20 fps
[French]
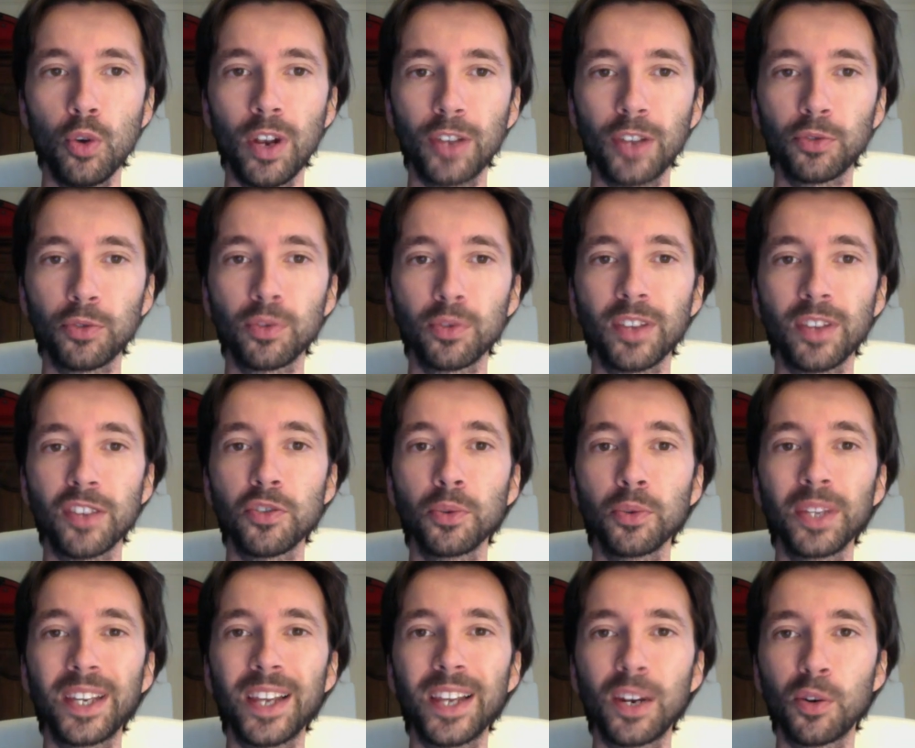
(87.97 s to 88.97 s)
l'association
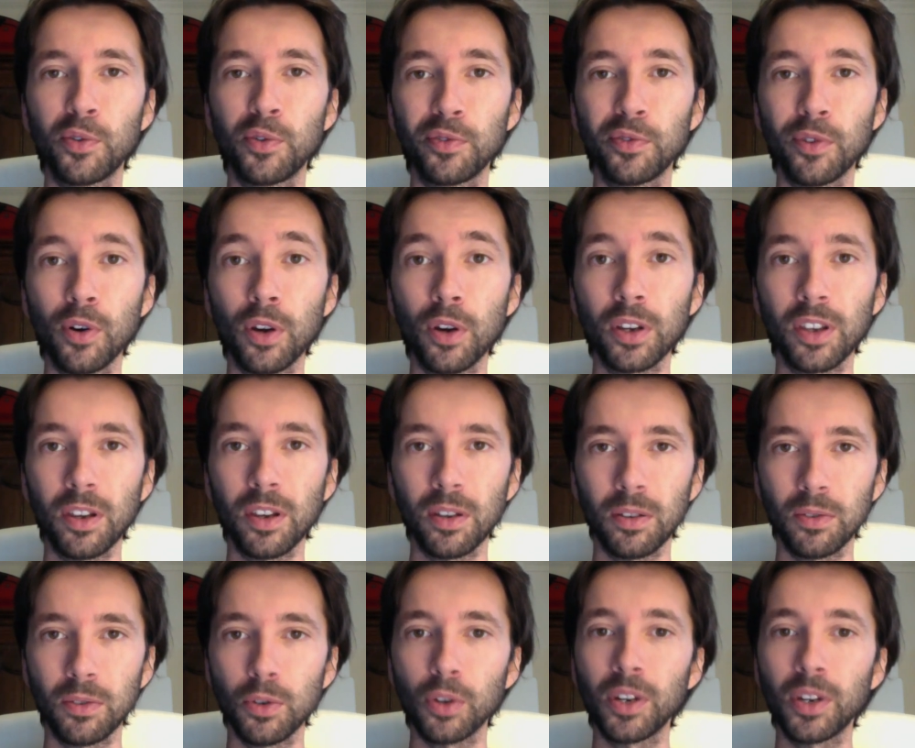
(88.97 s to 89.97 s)
des calcoforts qui est
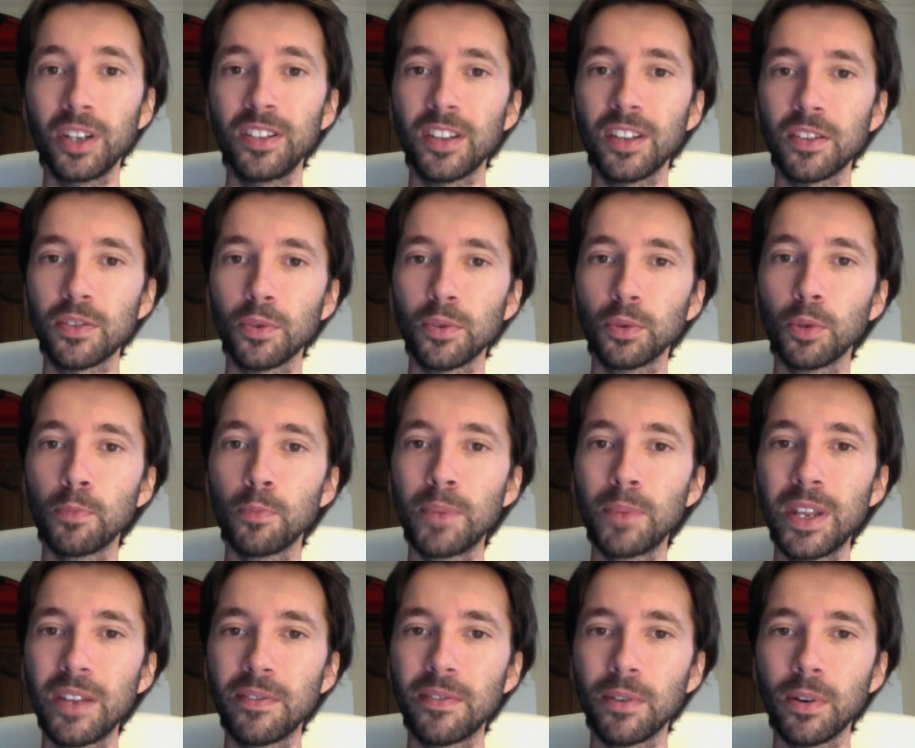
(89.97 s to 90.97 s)
une organisation de
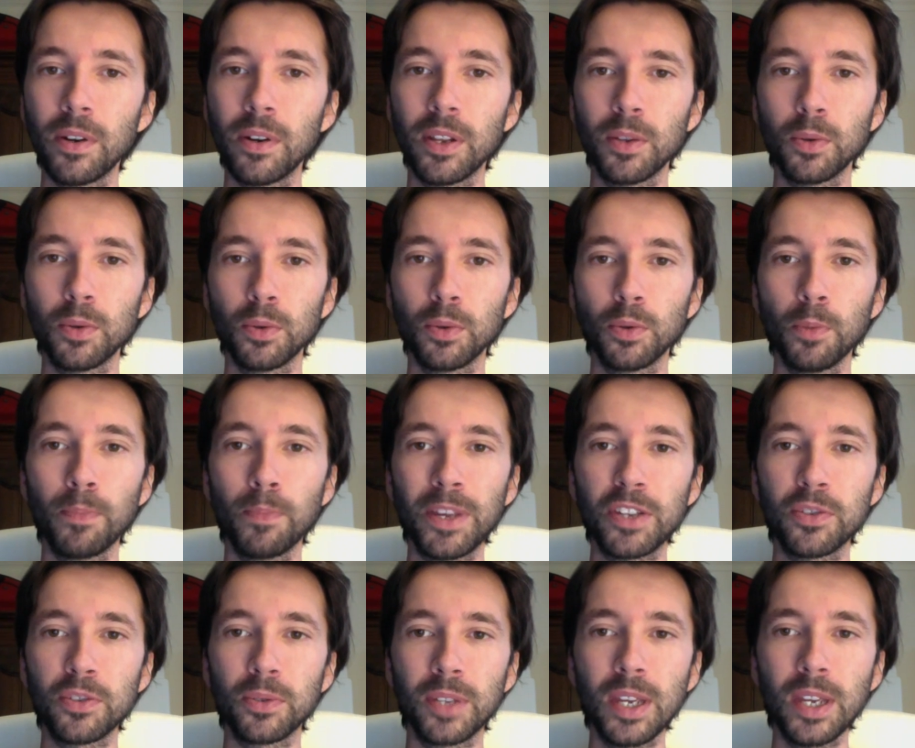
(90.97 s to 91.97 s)
bénévoles et de, de
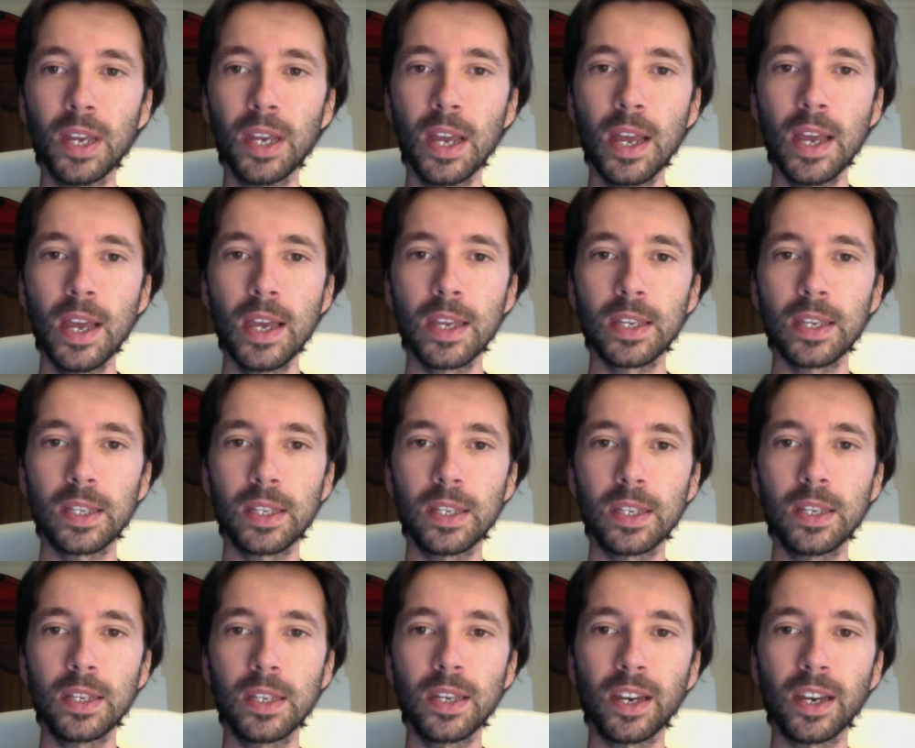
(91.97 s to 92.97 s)
passionnés
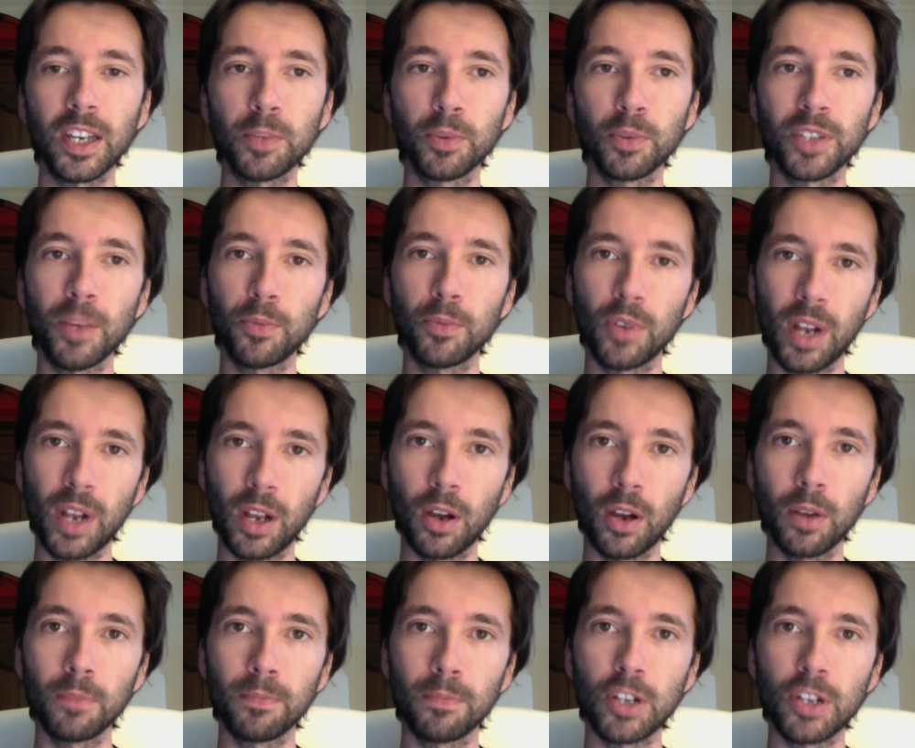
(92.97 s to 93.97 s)
qui est responsable de la
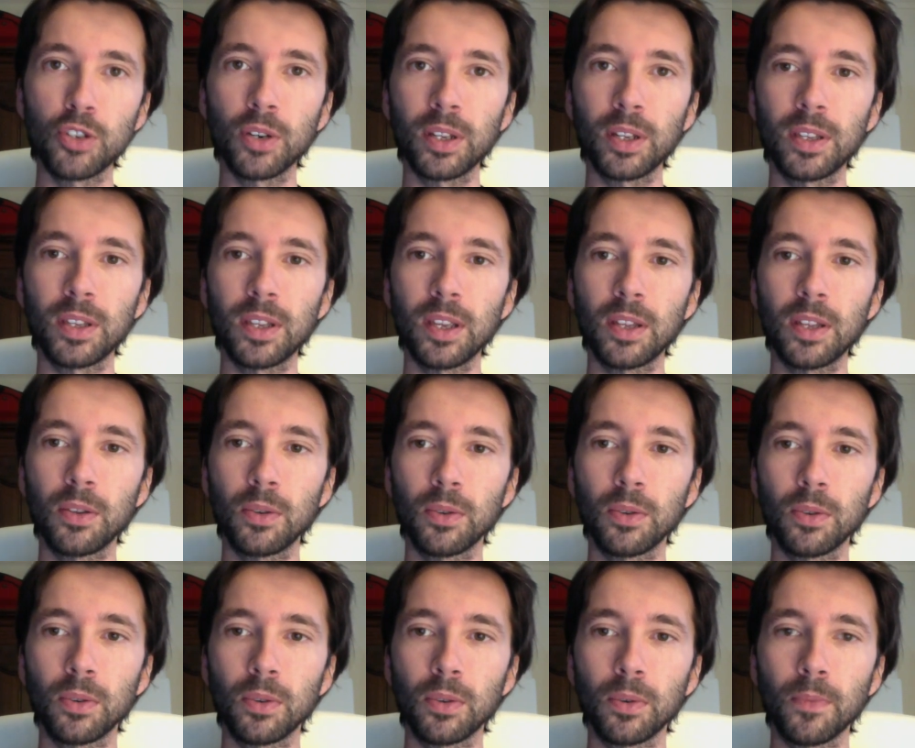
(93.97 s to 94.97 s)
grande majorité
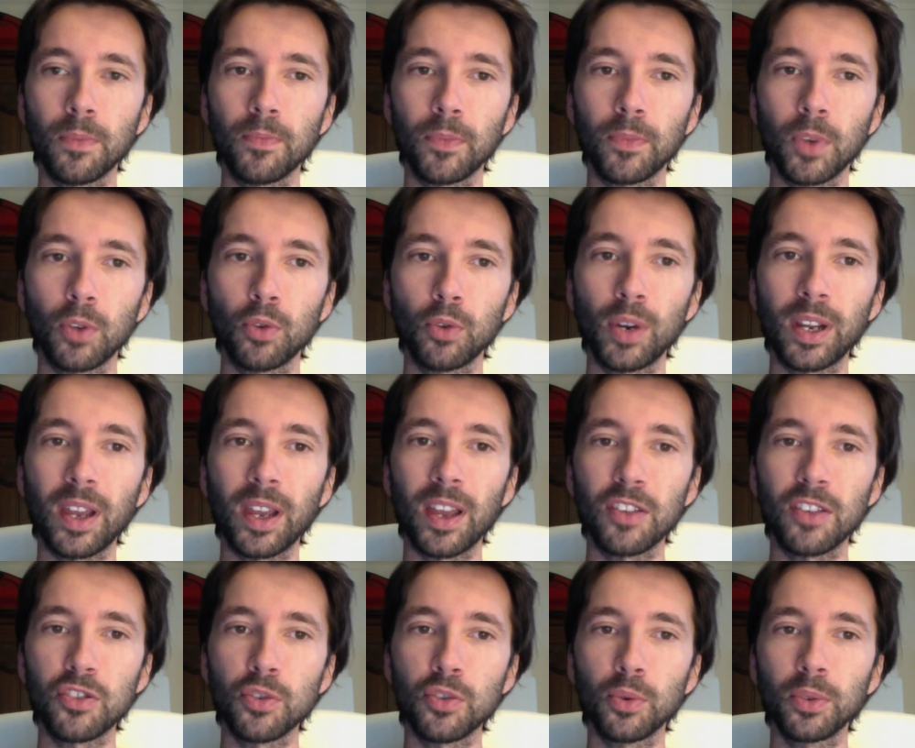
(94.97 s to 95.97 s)
de, de, la
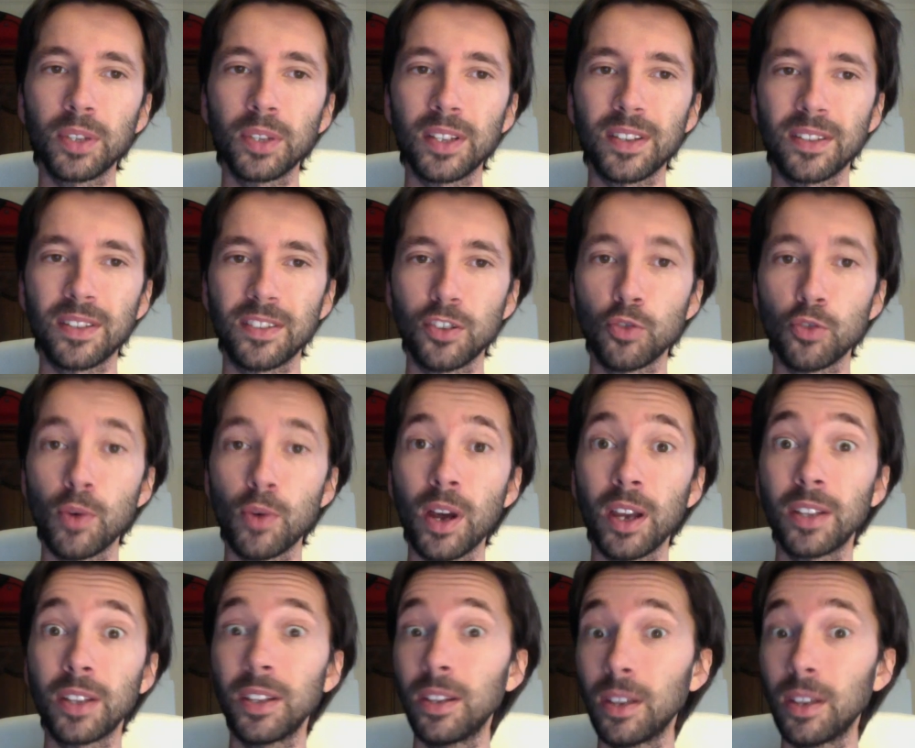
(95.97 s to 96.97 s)
création des accessoires
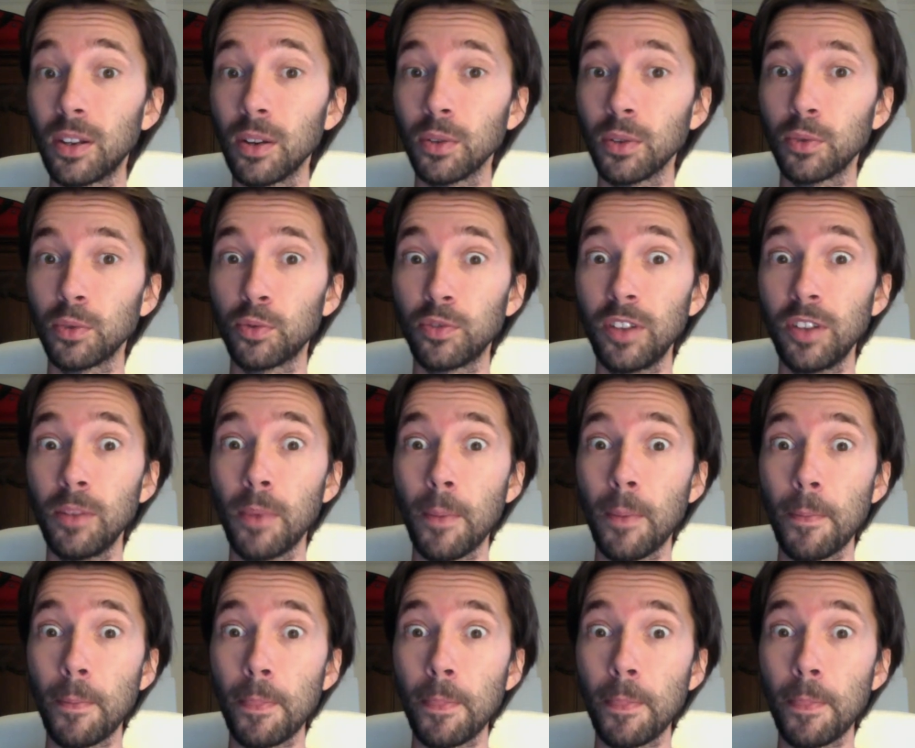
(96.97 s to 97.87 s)
et des décors du film.